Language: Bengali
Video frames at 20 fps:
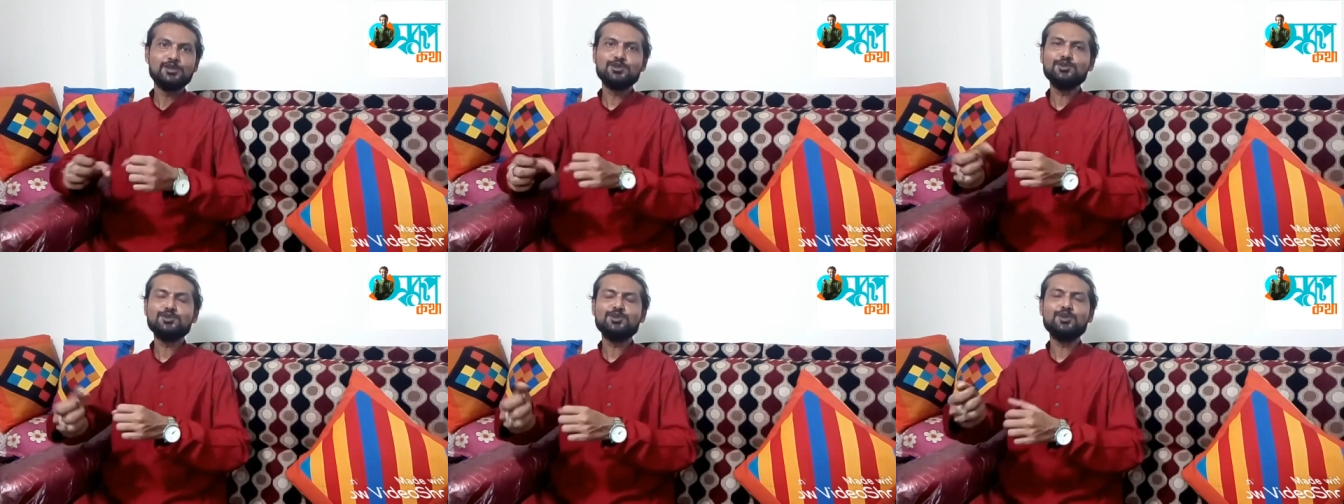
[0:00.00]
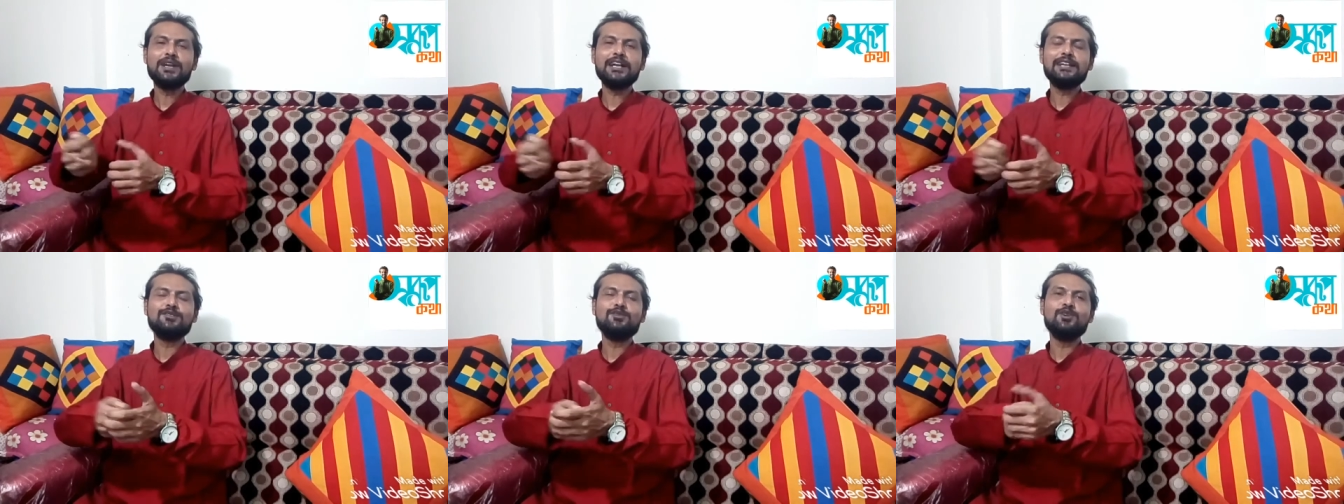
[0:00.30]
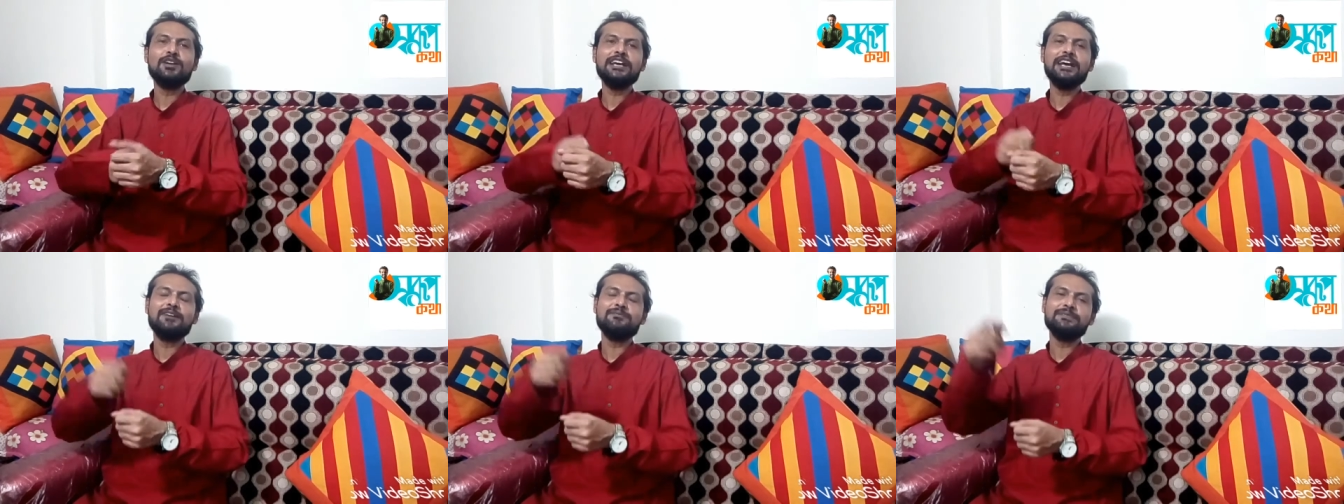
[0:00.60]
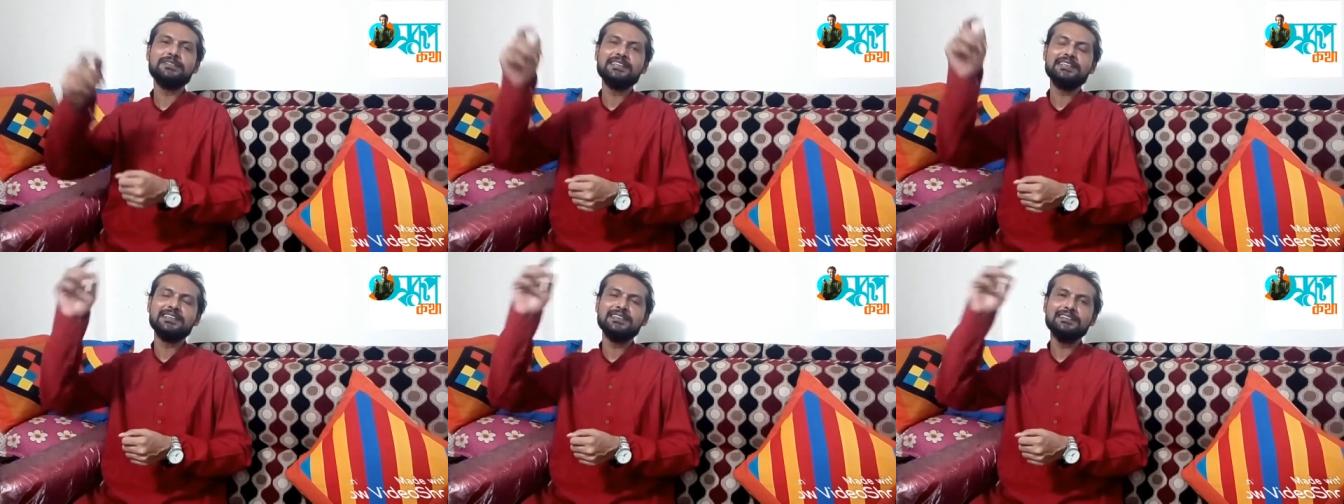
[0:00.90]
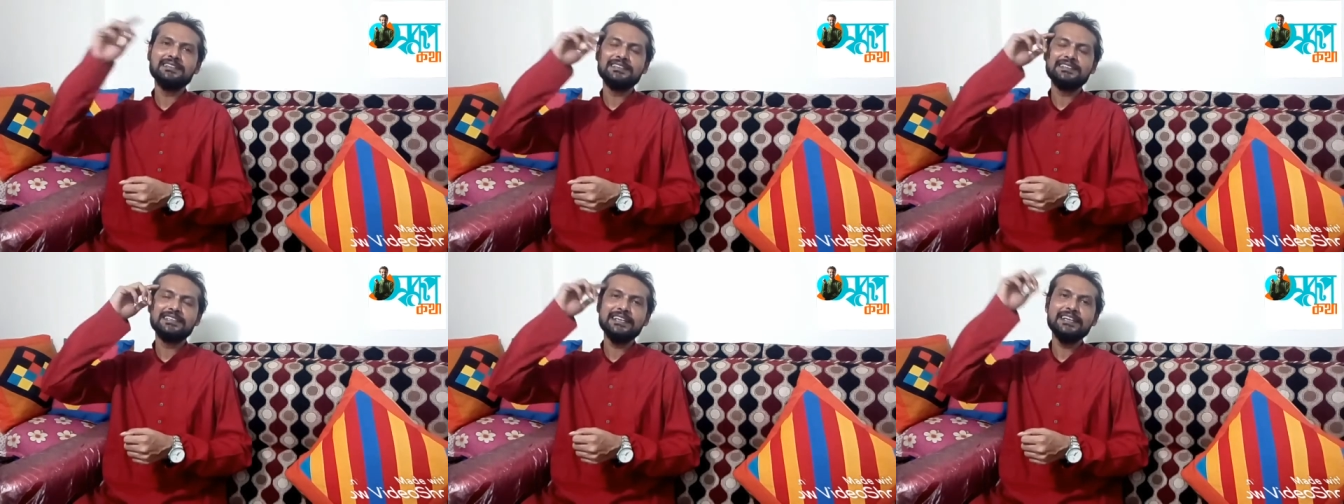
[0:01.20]
সুতোটা ধরে আপনি
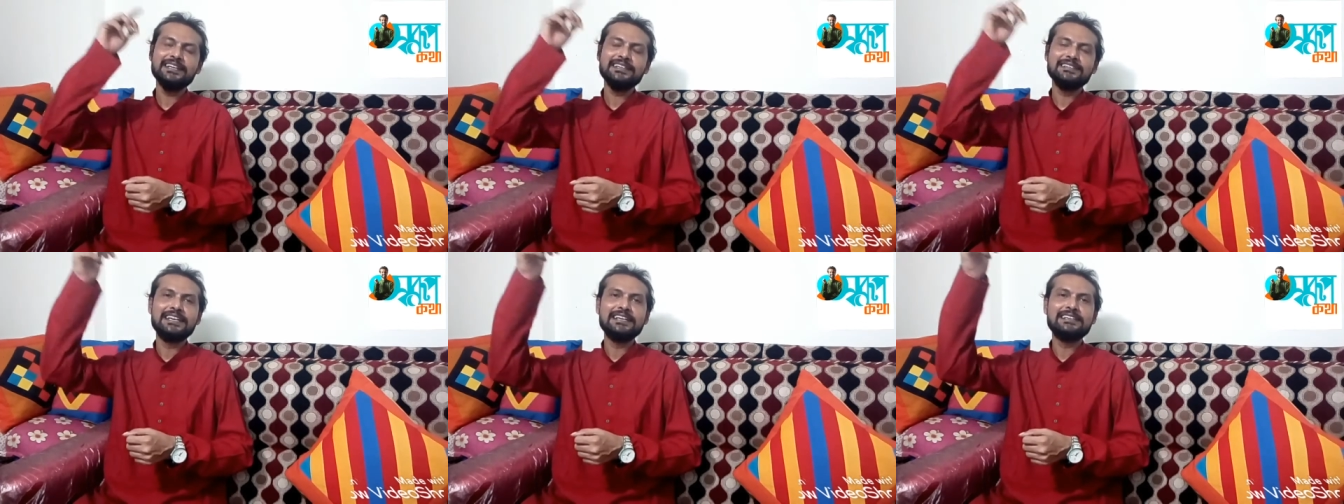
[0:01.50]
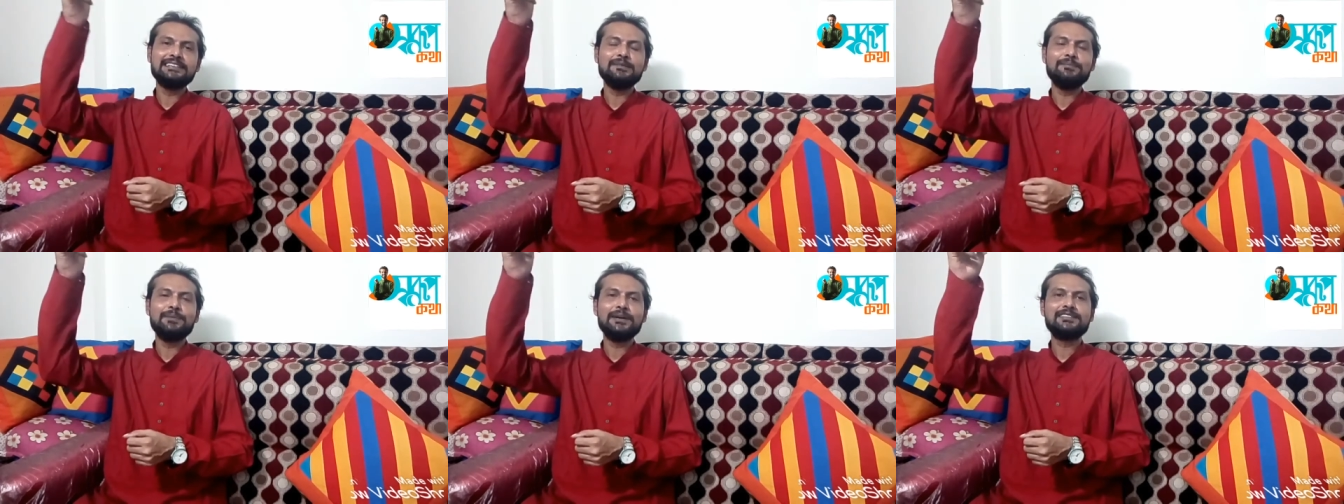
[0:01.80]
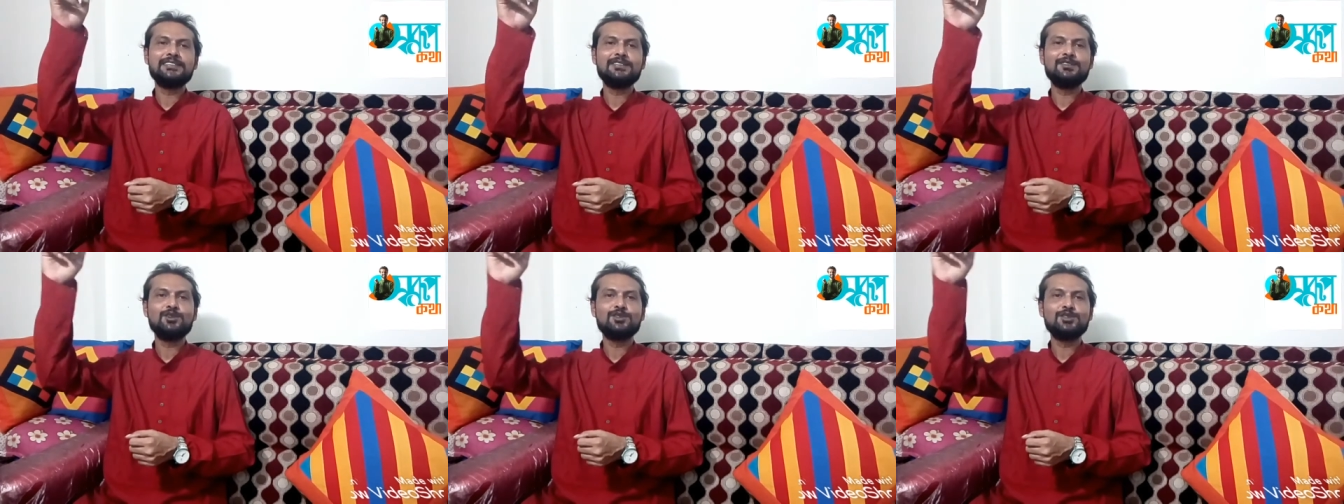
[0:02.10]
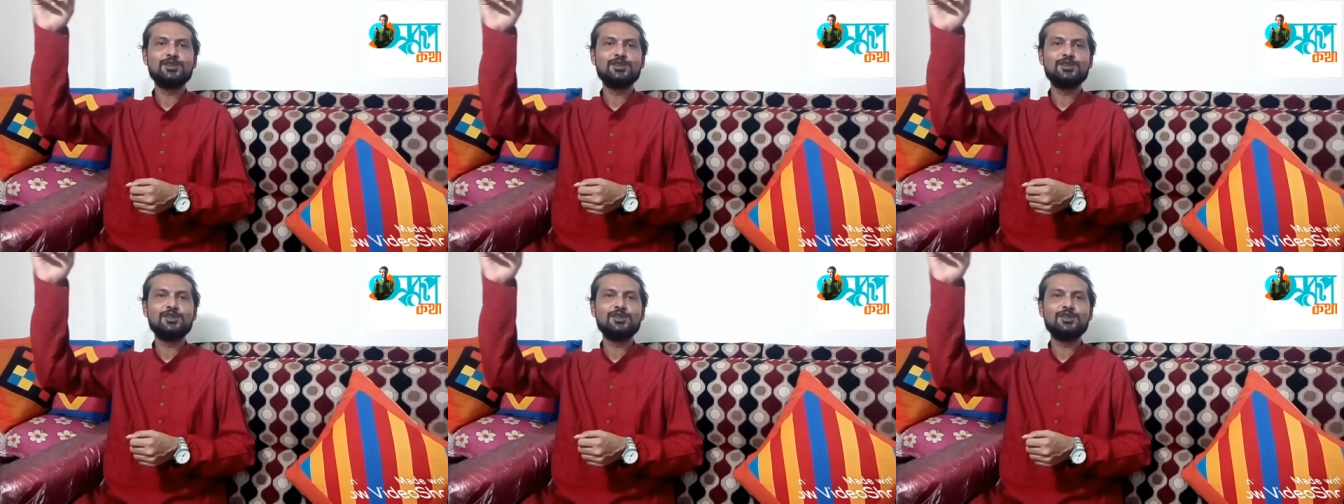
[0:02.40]
ঠিক দেখতে পাচ্ছেন